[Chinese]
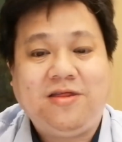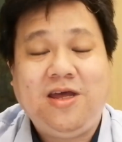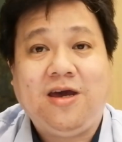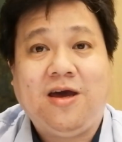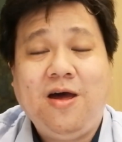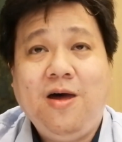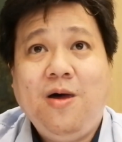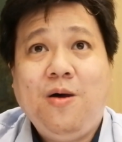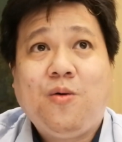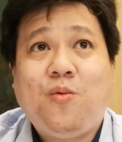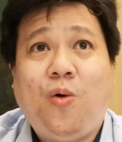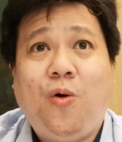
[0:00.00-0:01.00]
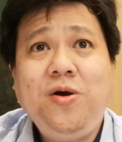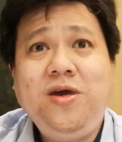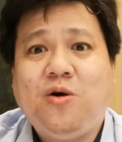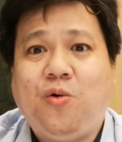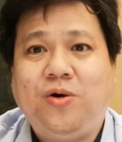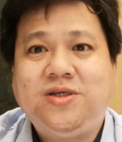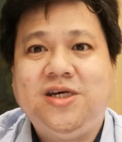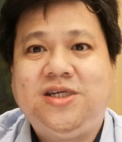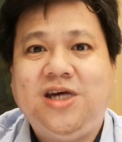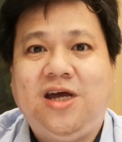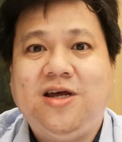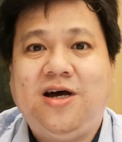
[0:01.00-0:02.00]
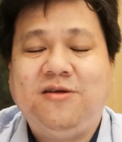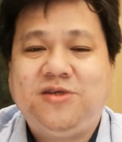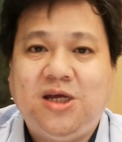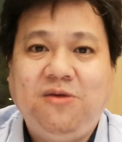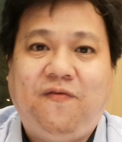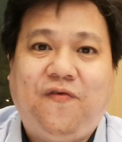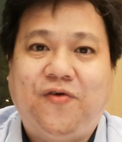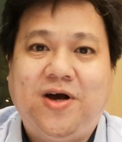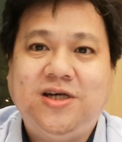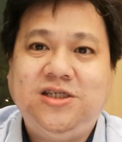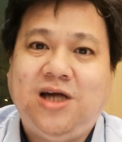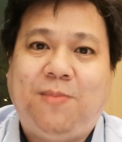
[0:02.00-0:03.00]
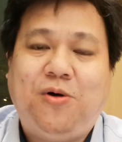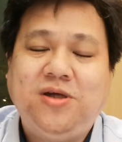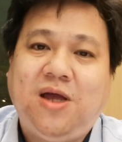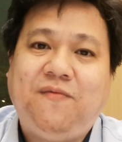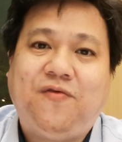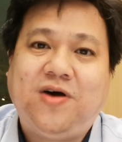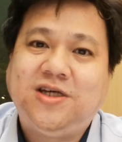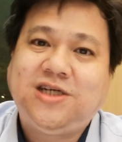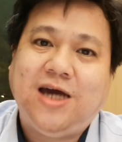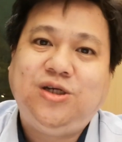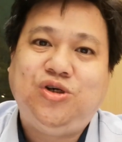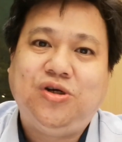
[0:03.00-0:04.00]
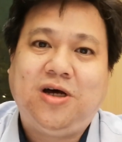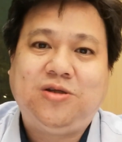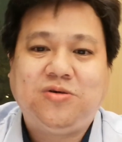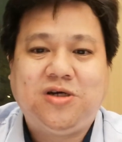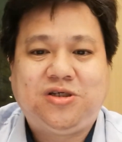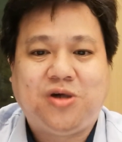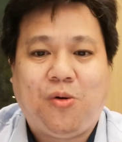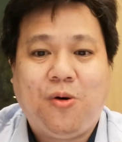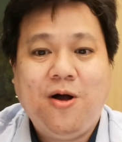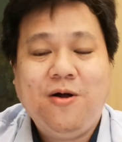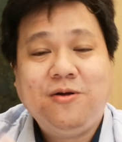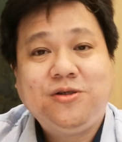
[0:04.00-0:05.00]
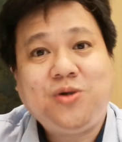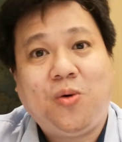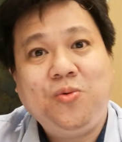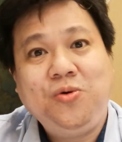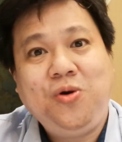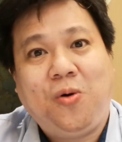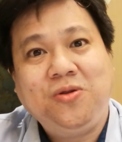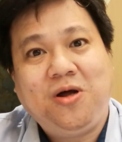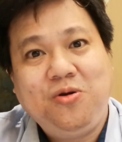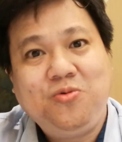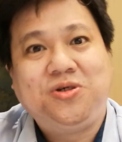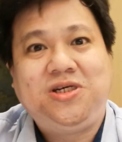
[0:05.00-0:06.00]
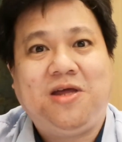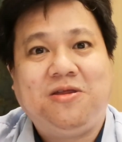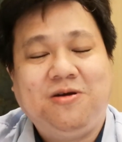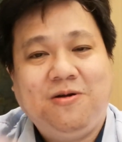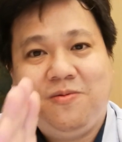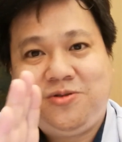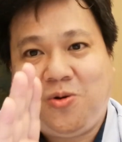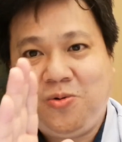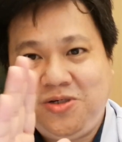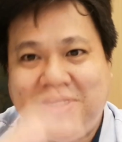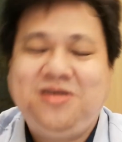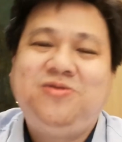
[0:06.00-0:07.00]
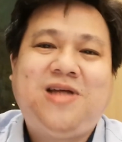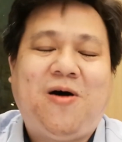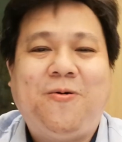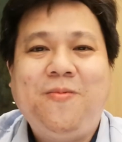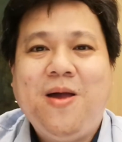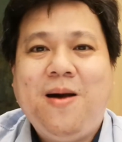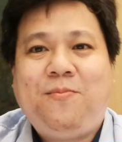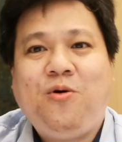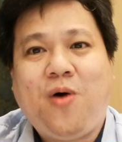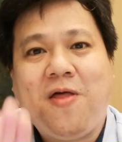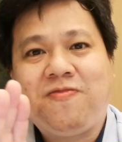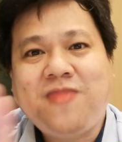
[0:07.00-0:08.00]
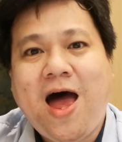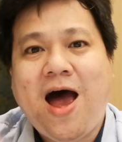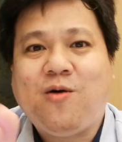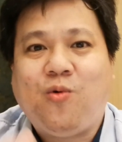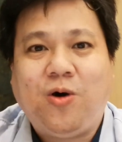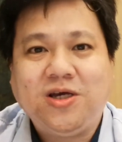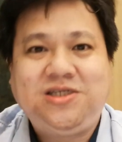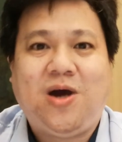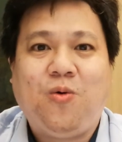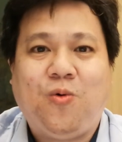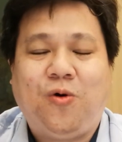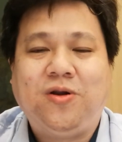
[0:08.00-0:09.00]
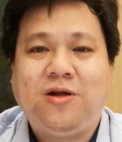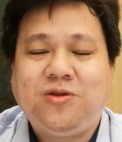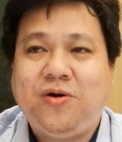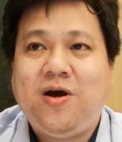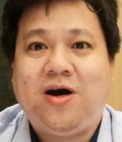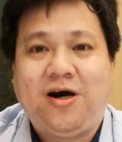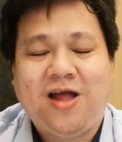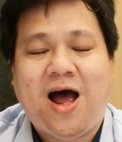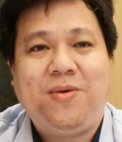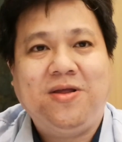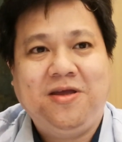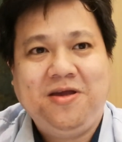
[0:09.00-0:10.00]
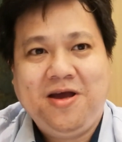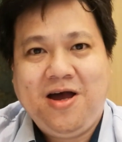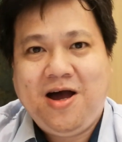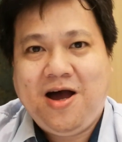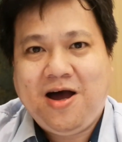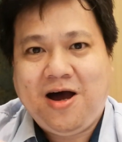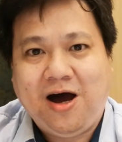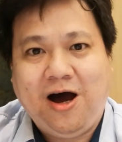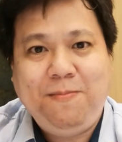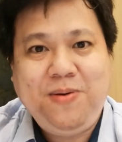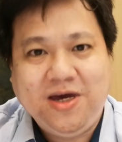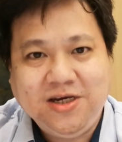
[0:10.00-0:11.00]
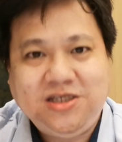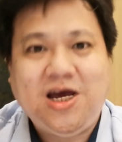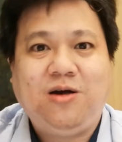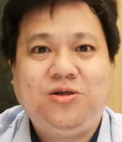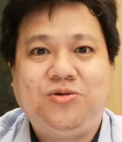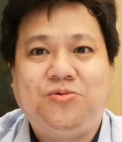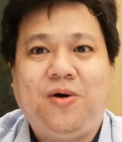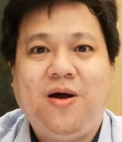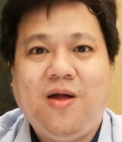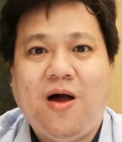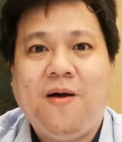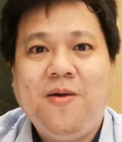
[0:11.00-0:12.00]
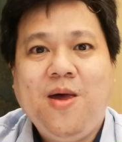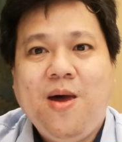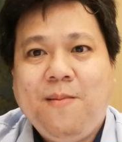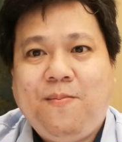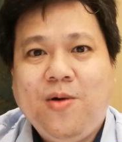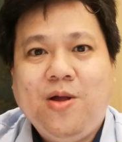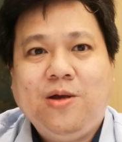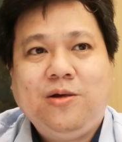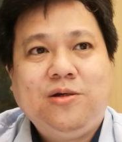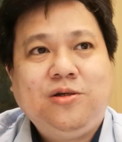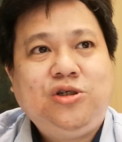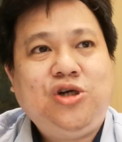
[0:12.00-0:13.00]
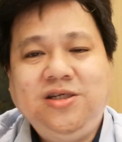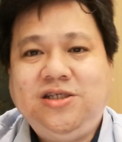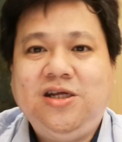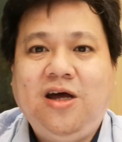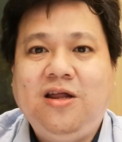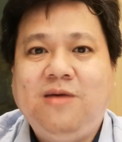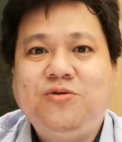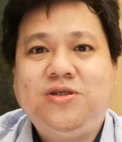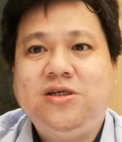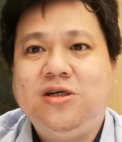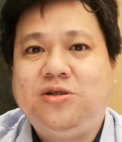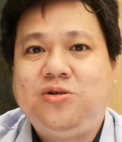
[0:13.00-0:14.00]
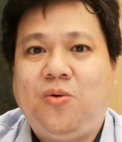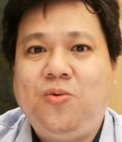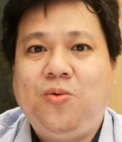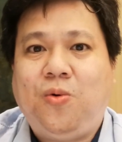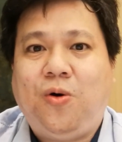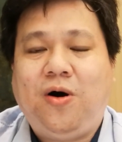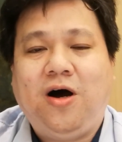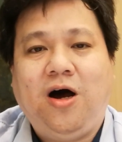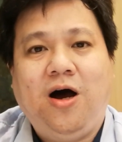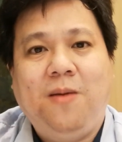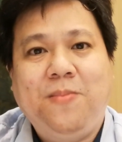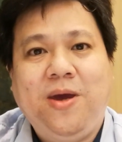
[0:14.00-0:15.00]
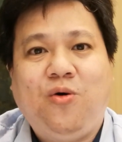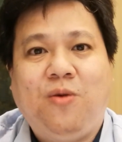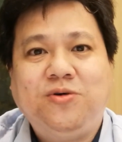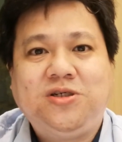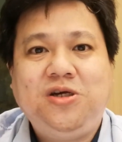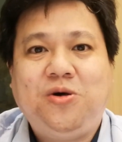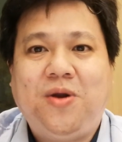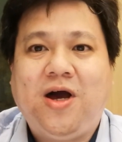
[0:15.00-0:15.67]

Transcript: 定。国与国之间呢，政府呢，新加坡政府呢采取的都是走中庸的路线，中间之道，不管大国小国呢，都要和他们和平相处前几年呢，不是中国和美国不是有那